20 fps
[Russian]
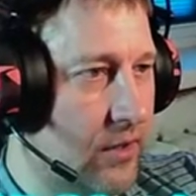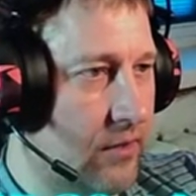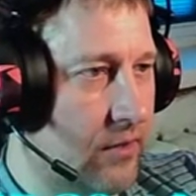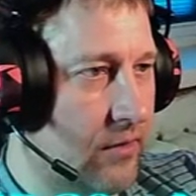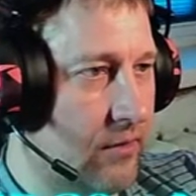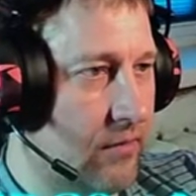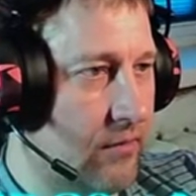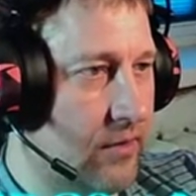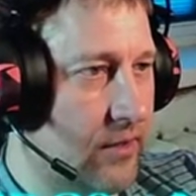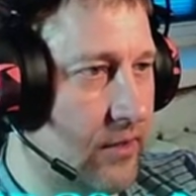
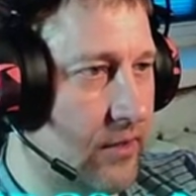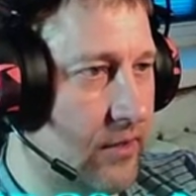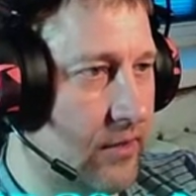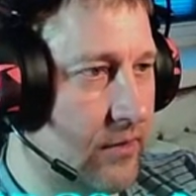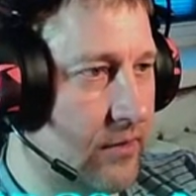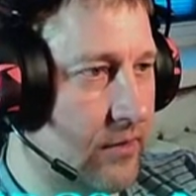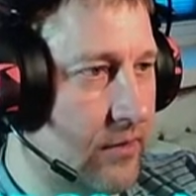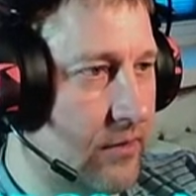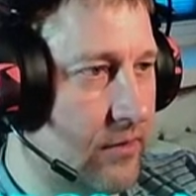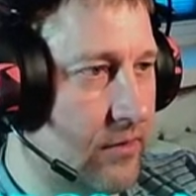
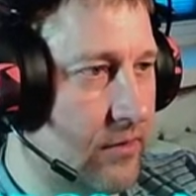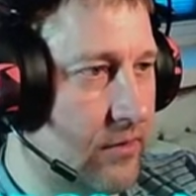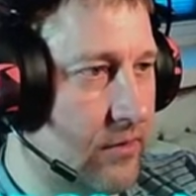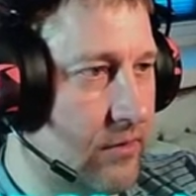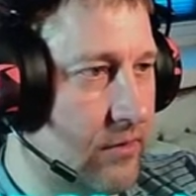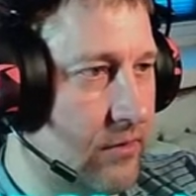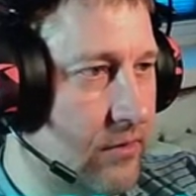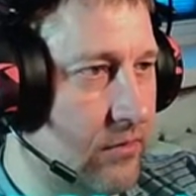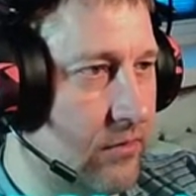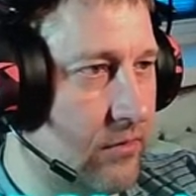Валентность
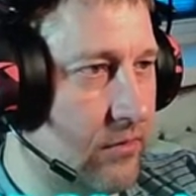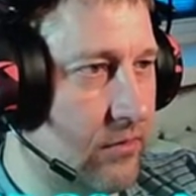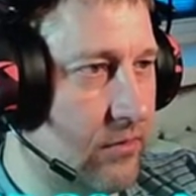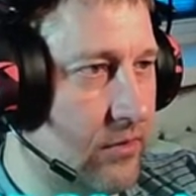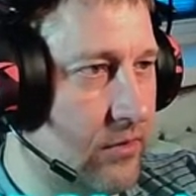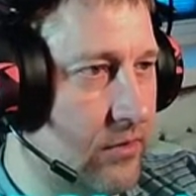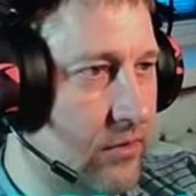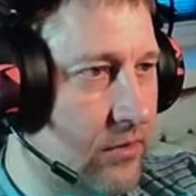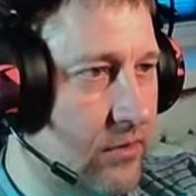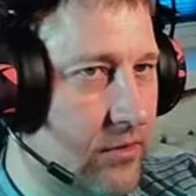
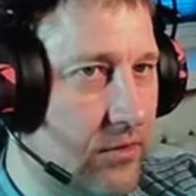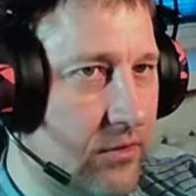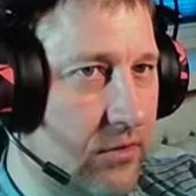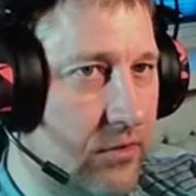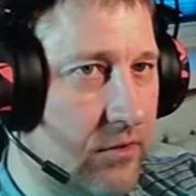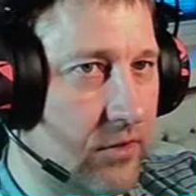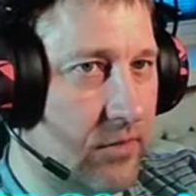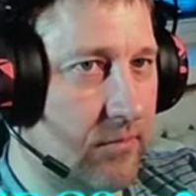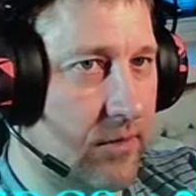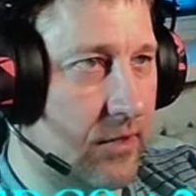111.
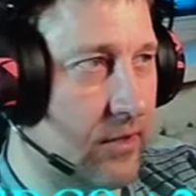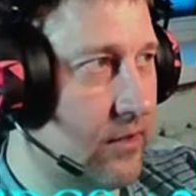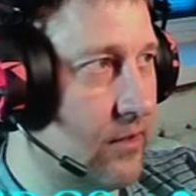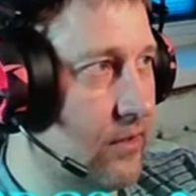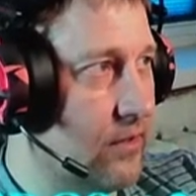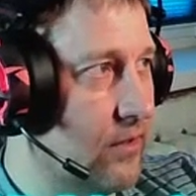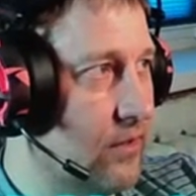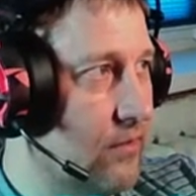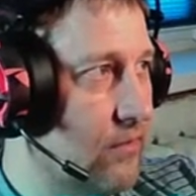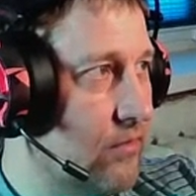Нормально,
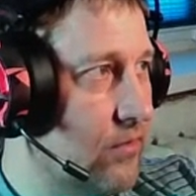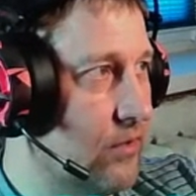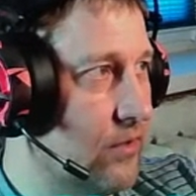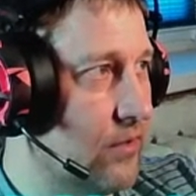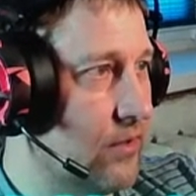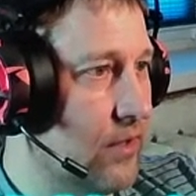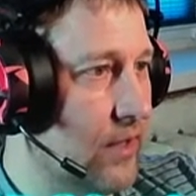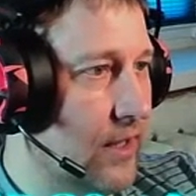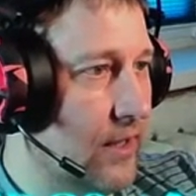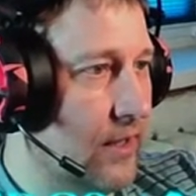я доволен.
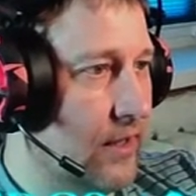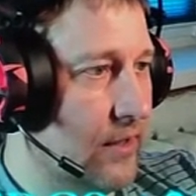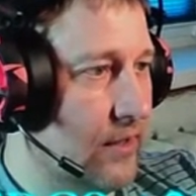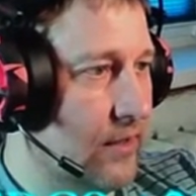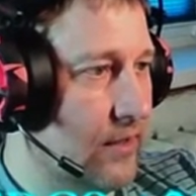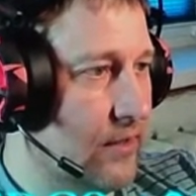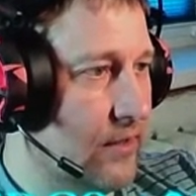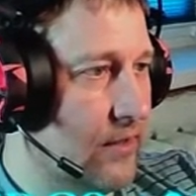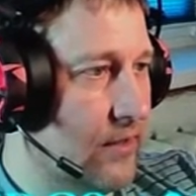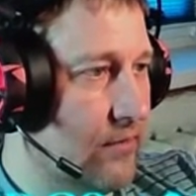
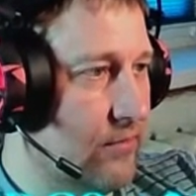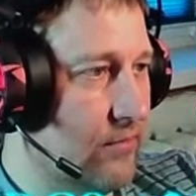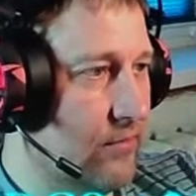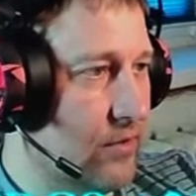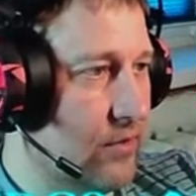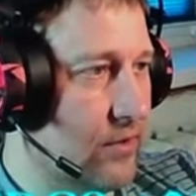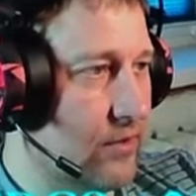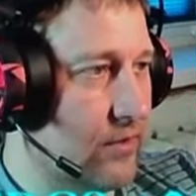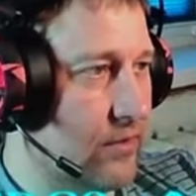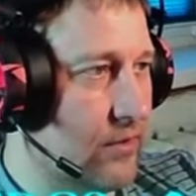Я
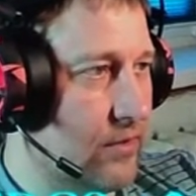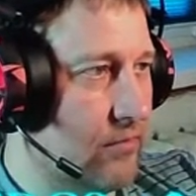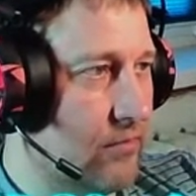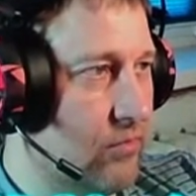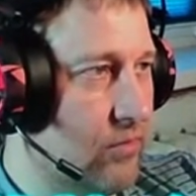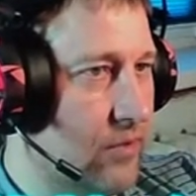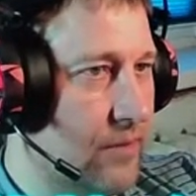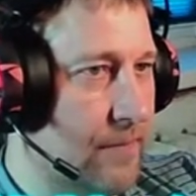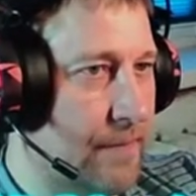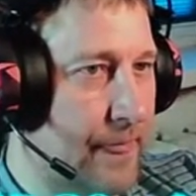доволен
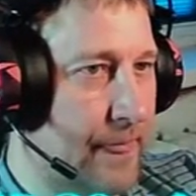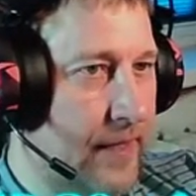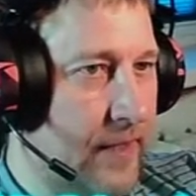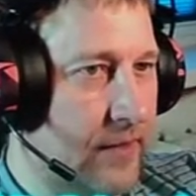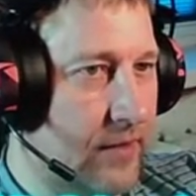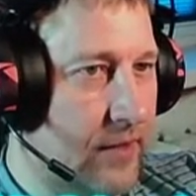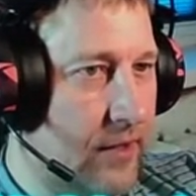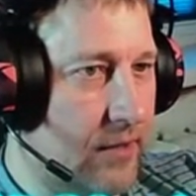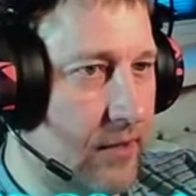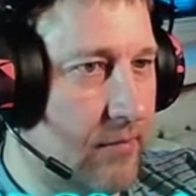тобой.
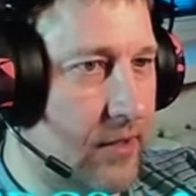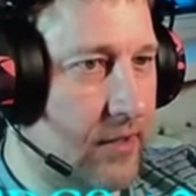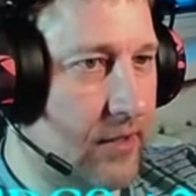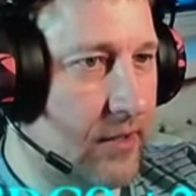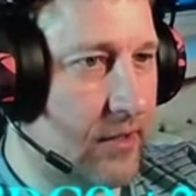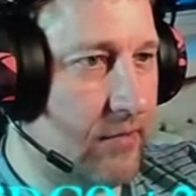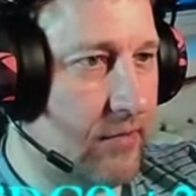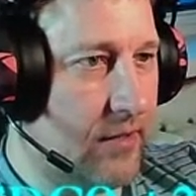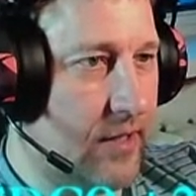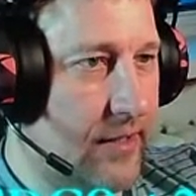Так, мы
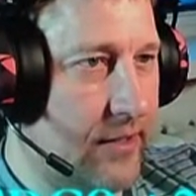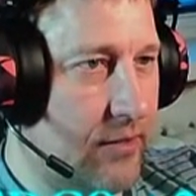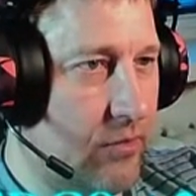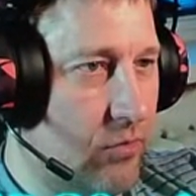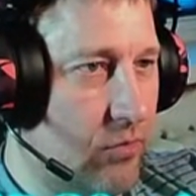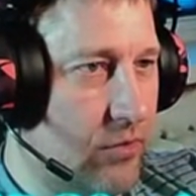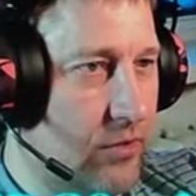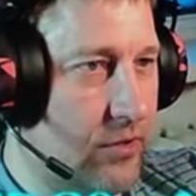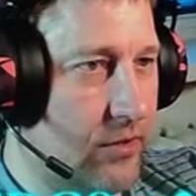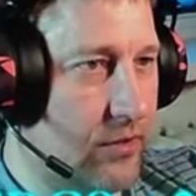открывали
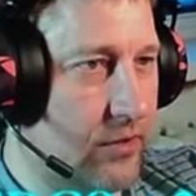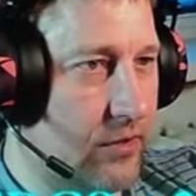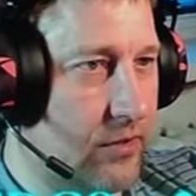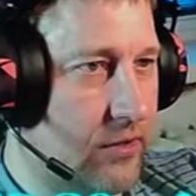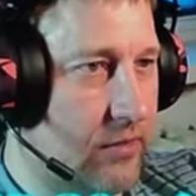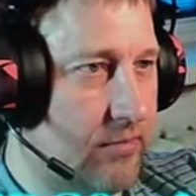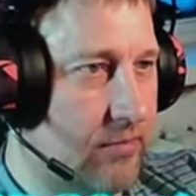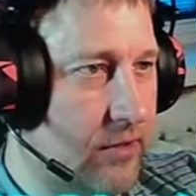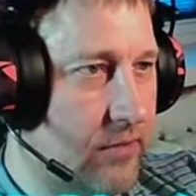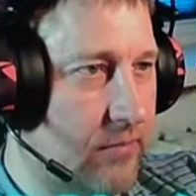Одина.
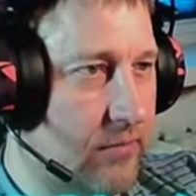Теперь мы